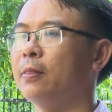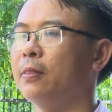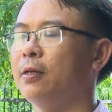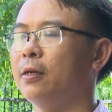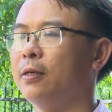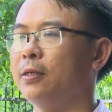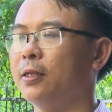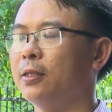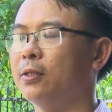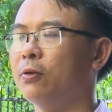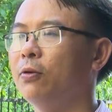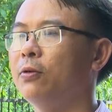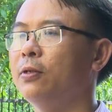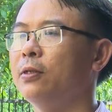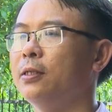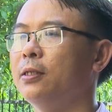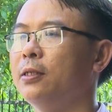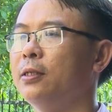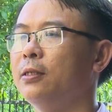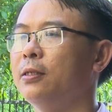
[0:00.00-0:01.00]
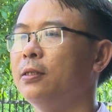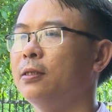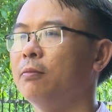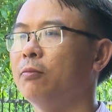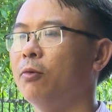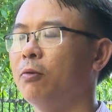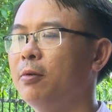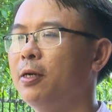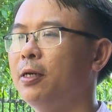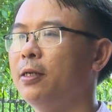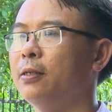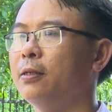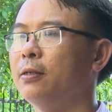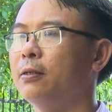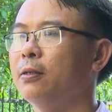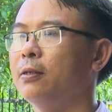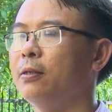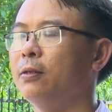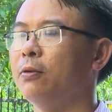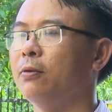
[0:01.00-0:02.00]
thực hiện tốt cái chỉ thị 40
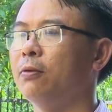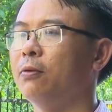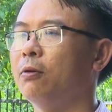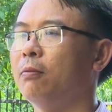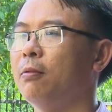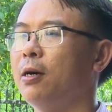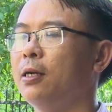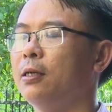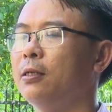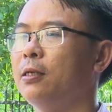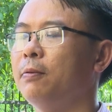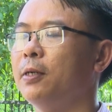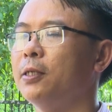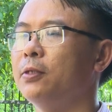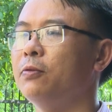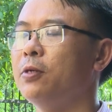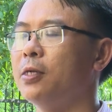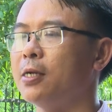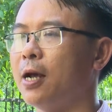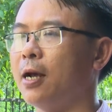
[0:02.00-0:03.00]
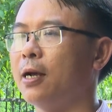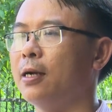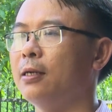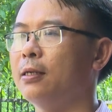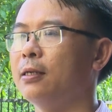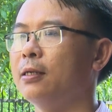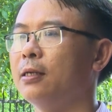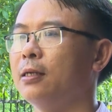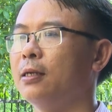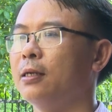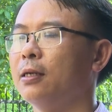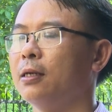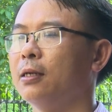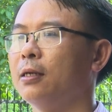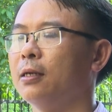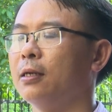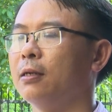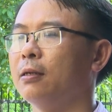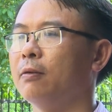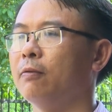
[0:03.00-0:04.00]
của ban chấp hành trung ương đảng
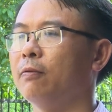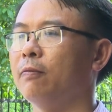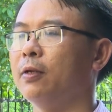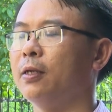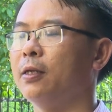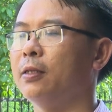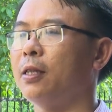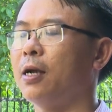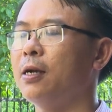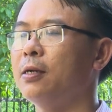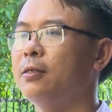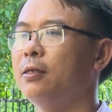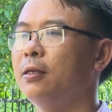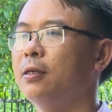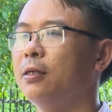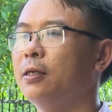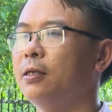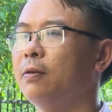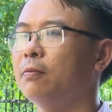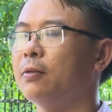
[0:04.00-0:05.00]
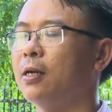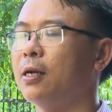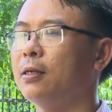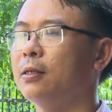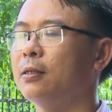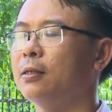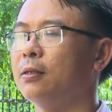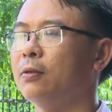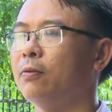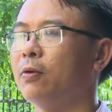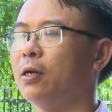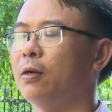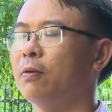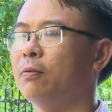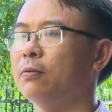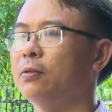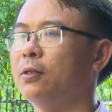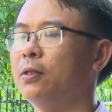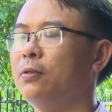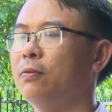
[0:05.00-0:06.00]
à, về tăng cường công tác hoạt
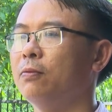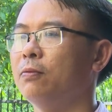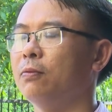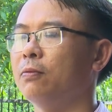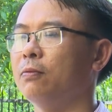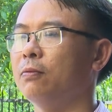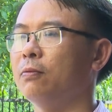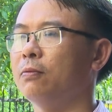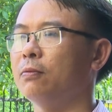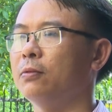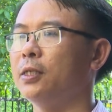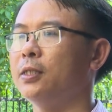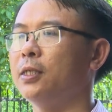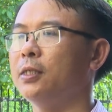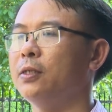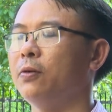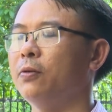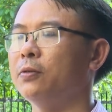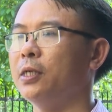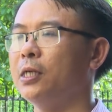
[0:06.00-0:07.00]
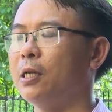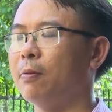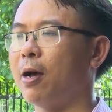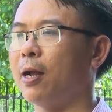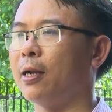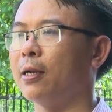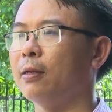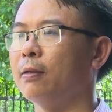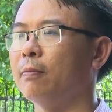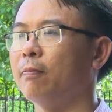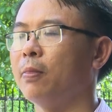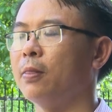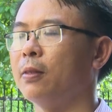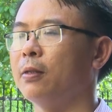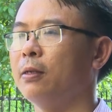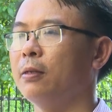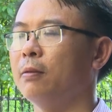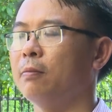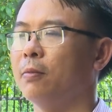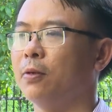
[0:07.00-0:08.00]
động tín dụng chính sách xã hội trên địa bàn
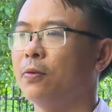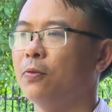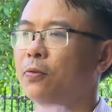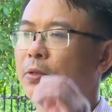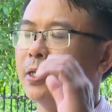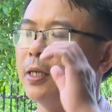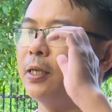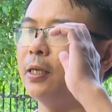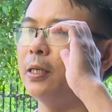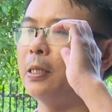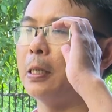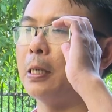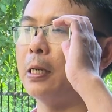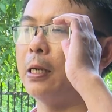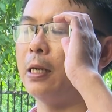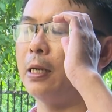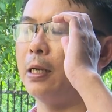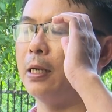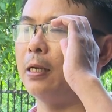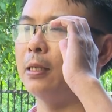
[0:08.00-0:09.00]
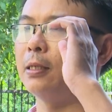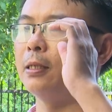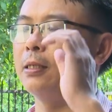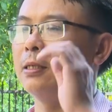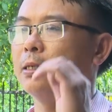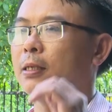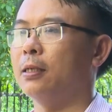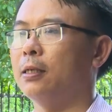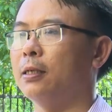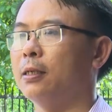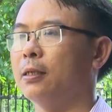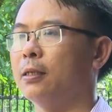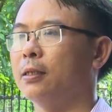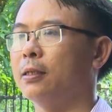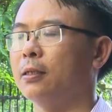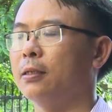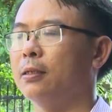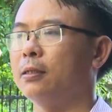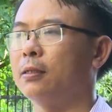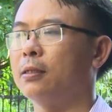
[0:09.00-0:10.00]
mà cụ thể là à,
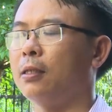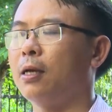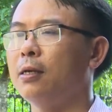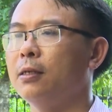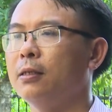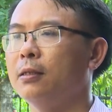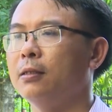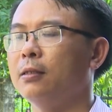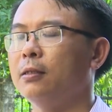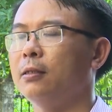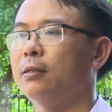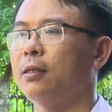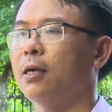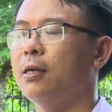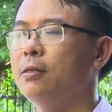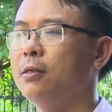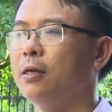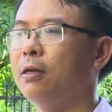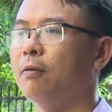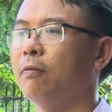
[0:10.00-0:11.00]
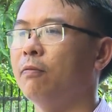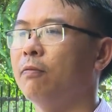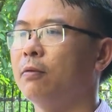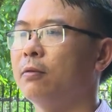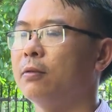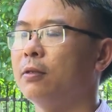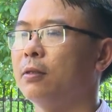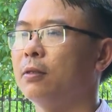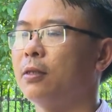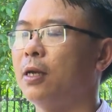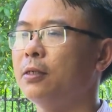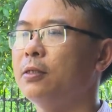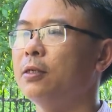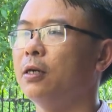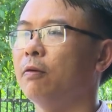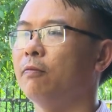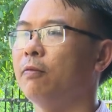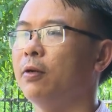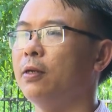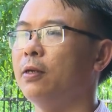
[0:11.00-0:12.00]
tăng tăng cường tăng
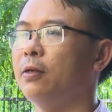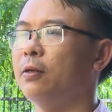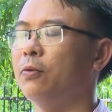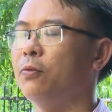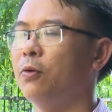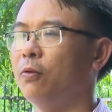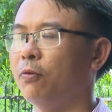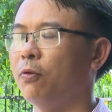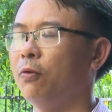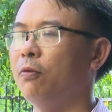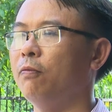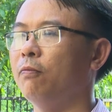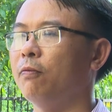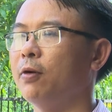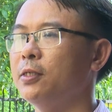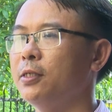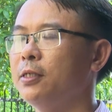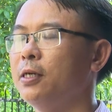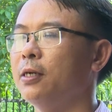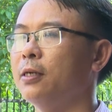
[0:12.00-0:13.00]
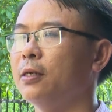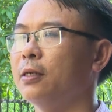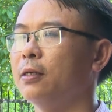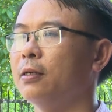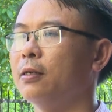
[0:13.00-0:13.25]
trưởng về nguồn vốn và dư nợ